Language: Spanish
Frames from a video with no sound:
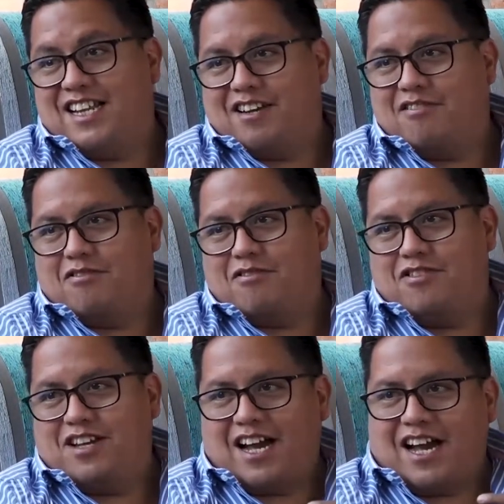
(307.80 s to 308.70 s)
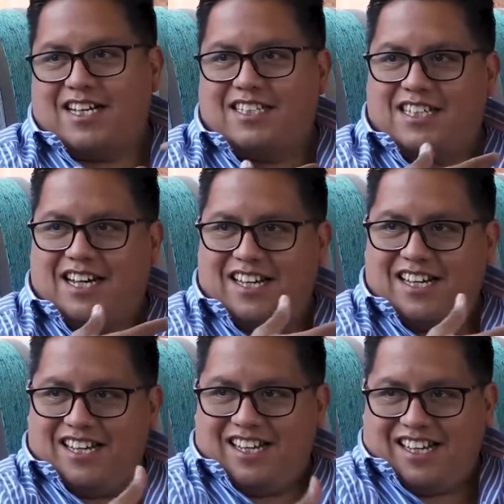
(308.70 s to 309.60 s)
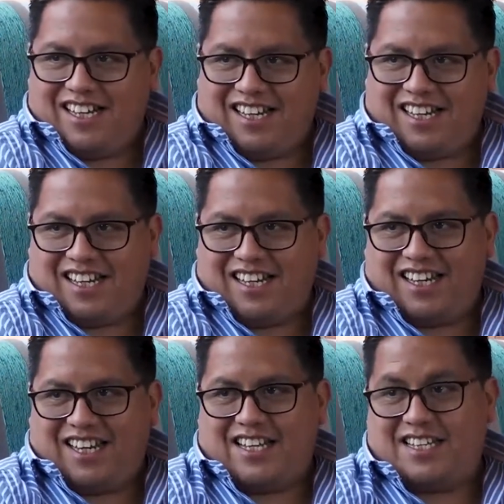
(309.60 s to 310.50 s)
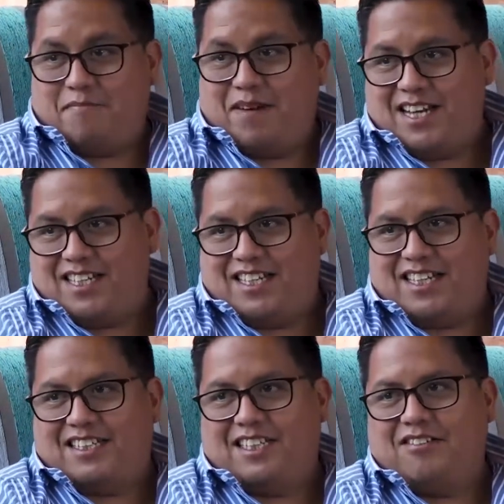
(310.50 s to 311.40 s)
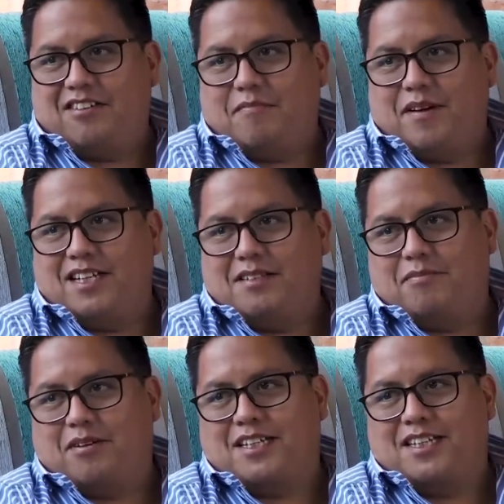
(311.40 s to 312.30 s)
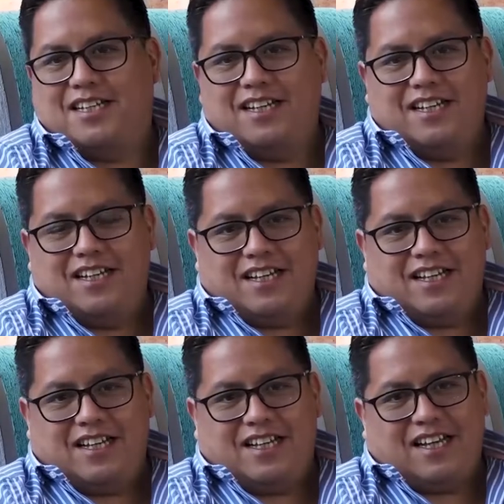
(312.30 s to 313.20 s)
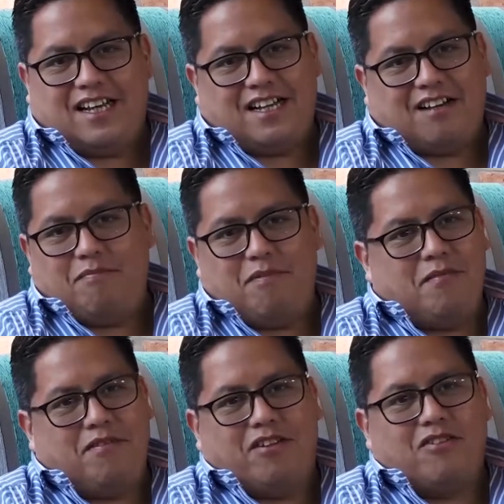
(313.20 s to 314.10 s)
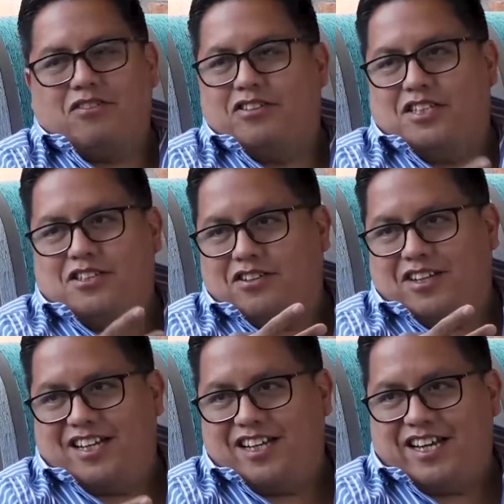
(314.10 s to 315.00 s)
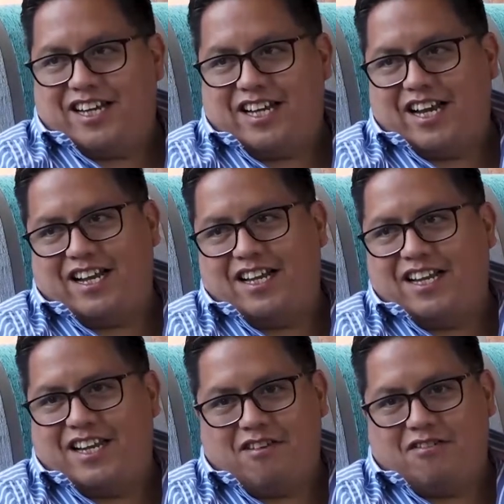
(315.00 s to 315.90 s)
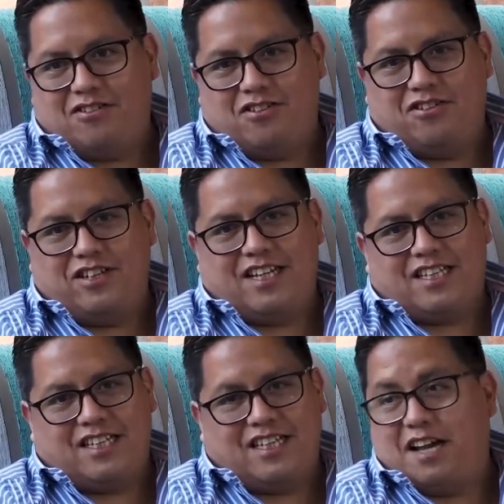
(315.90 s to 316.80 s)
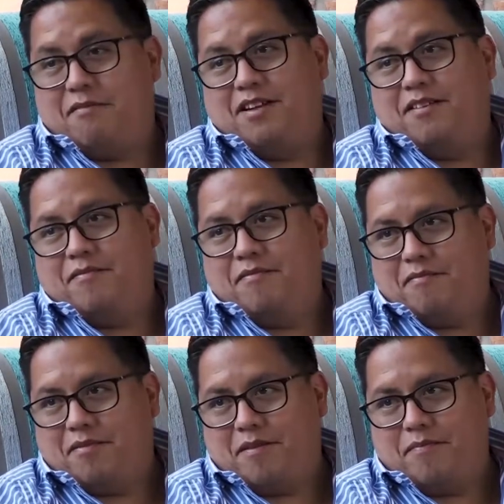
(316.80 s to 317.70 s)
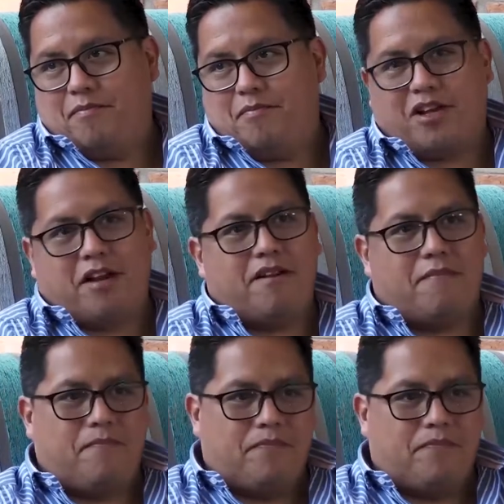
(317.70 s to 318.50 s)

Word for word: de Jujuy hacia hacia el país, hacia el resto del país, porque eh, cumplíamos las dos condiciones, que era que el negocio era rentable, bien, porque había